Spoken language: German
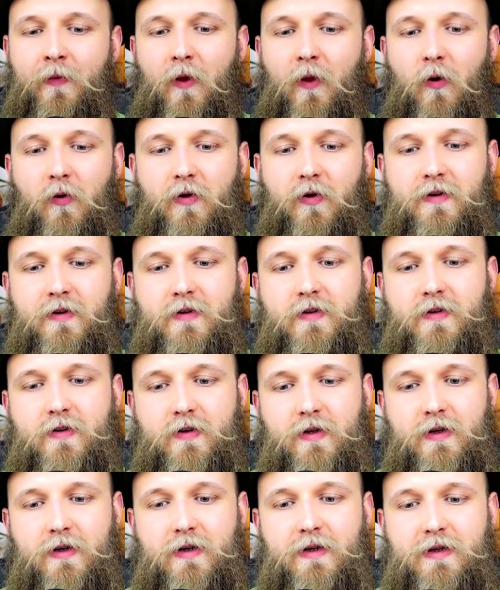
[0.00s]

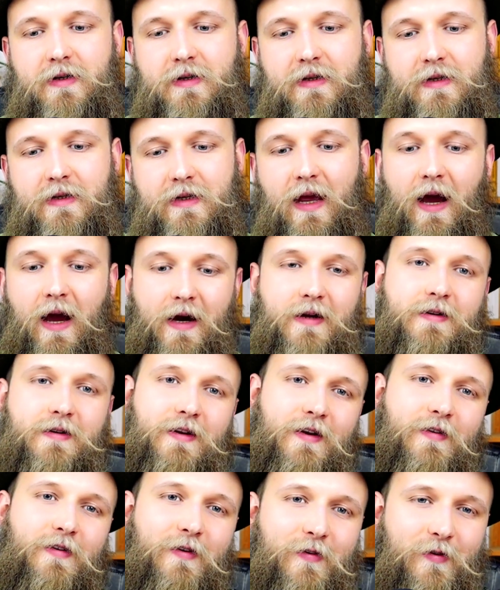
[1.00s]
Und äh, ja,
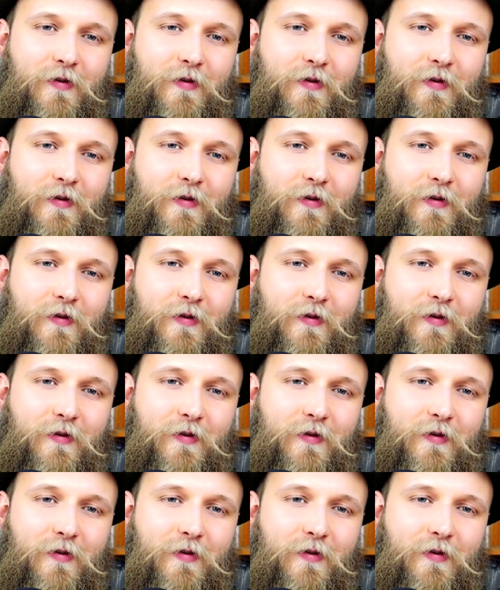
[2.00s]
das ist